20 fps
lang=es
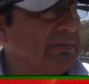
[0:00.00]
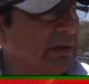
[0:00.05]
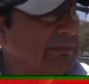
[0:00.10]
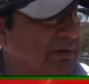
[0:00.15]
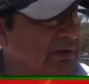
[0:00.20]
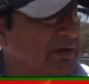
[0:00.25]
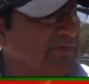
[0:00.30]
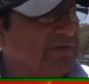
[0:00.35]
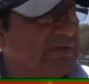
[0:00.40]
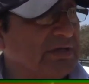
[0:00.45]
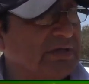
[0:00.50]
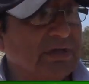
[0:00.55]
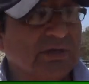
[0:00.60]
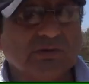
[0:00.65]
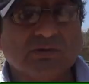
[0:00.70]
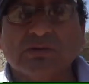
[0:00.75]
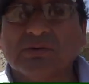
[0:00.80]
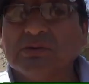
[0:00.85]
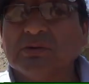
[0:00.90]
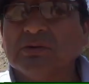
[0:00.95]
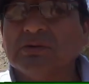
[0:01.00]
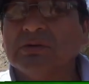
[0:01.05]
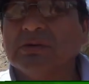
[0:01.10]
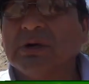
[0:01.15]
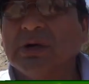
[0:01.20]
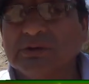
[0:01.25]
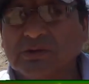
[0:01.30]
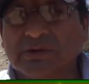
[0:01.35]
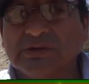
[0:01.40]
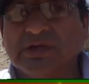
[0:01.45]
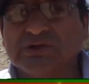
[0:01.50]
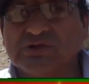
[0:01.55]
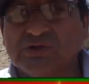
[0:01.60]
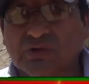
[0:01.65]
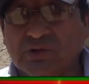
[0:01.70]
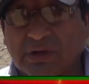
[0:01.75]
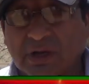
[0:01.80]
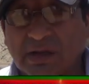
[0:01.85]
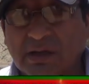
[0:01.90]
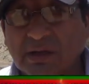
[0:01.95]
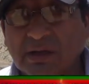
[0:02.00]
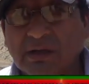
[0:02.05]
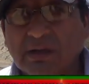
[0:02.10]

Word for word: va a, beneficiar a, todo, toda esta zona.